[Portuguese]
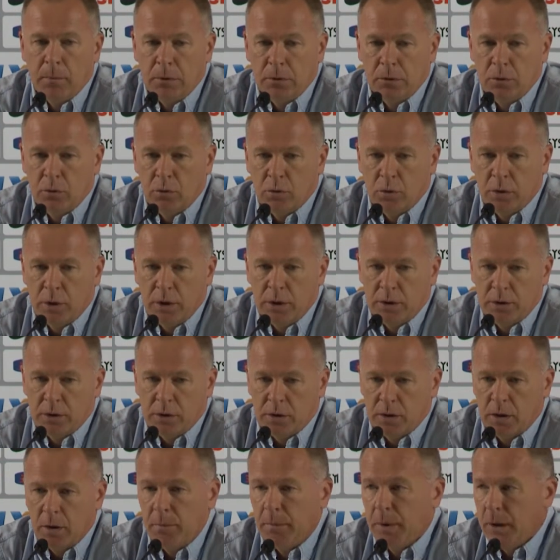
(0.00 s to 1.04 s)
Se o
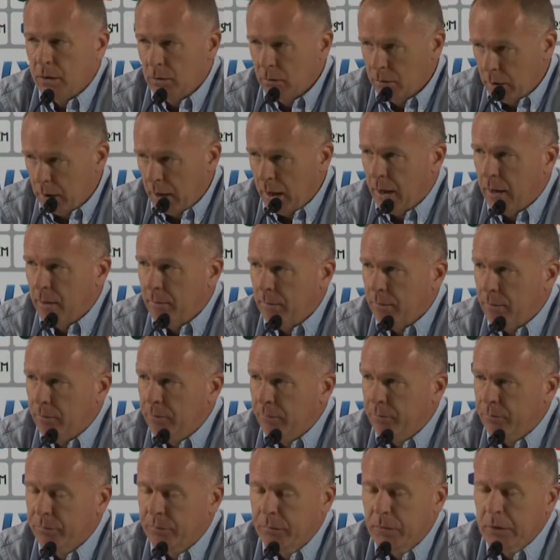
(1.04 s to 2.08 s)
Corinthians também não quer,
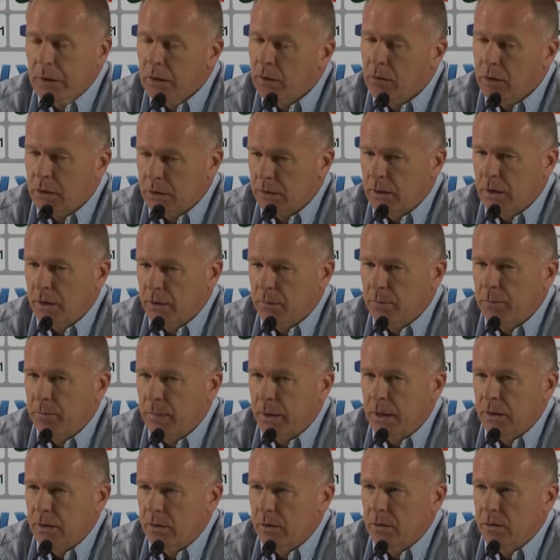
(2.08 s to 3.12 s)
eu acho que as
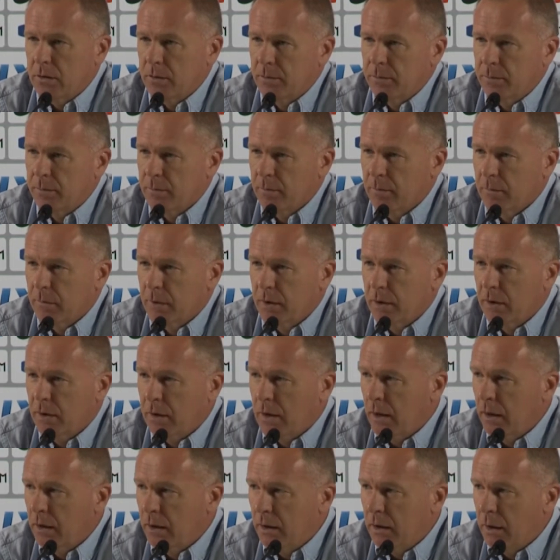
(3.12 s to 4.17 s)
partes
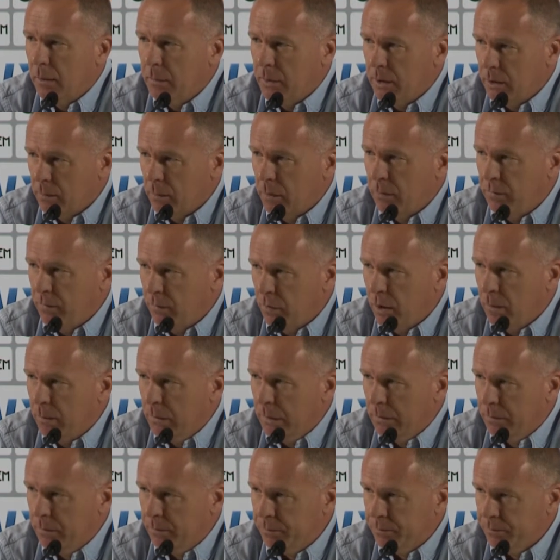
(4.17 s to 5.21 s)
entendem da mesma
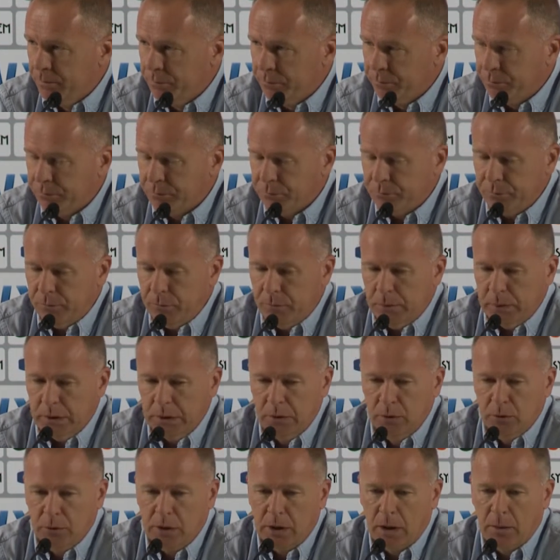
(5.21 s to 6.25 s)
forma
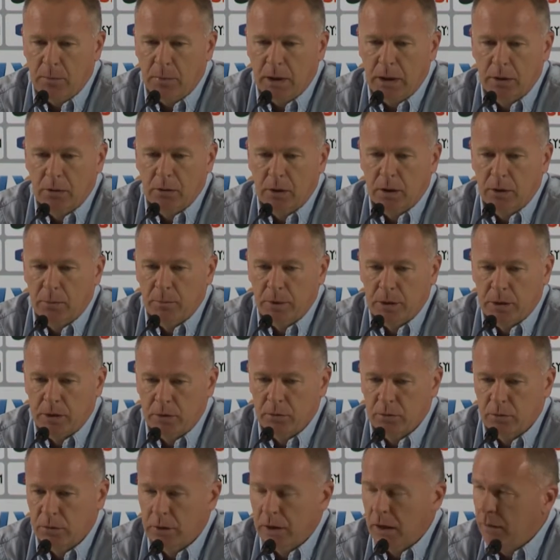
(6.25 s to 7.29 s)
que o trabalho
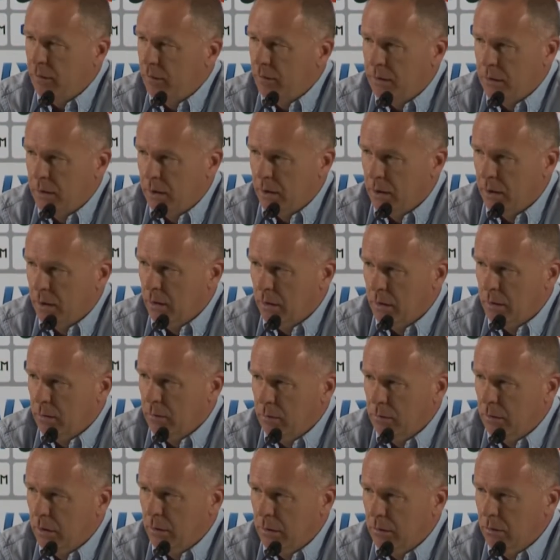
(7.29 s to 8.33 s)
realmente não deve ser,
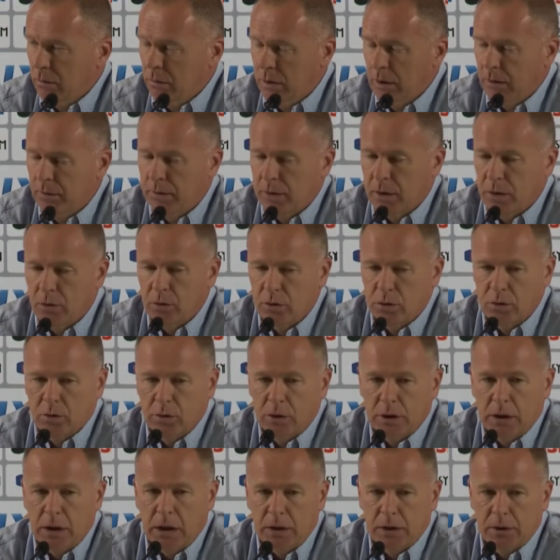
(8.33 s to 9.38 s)
não, não deve ter
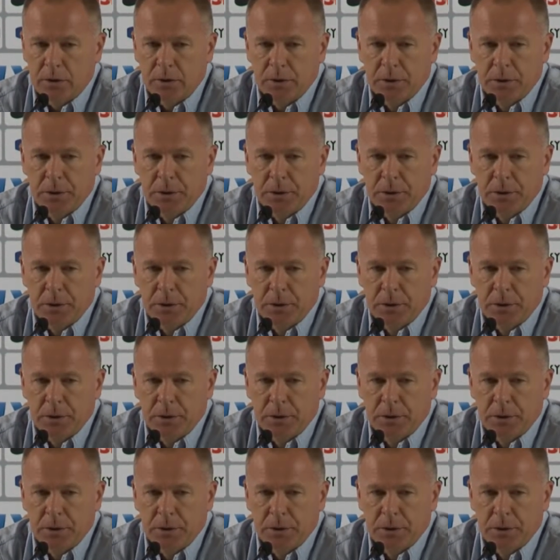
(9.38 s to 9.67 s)
continuidade.